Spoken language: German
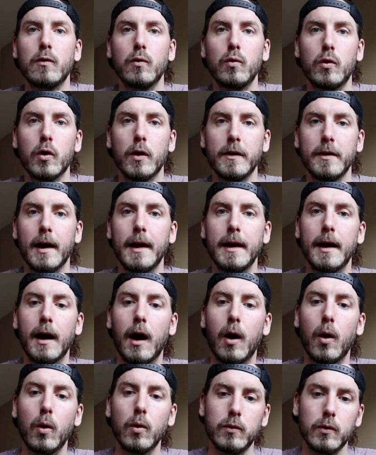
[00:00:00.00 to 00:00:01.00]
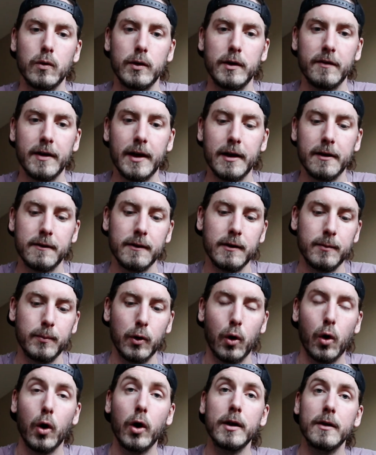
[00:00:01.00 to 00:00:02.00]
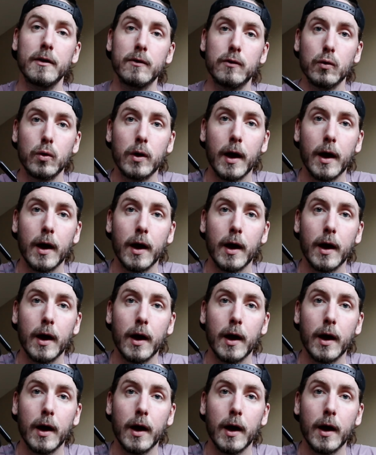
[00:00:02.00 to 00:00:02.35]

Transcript: Sucht euch eine aus und die werdet es nicht bereuen.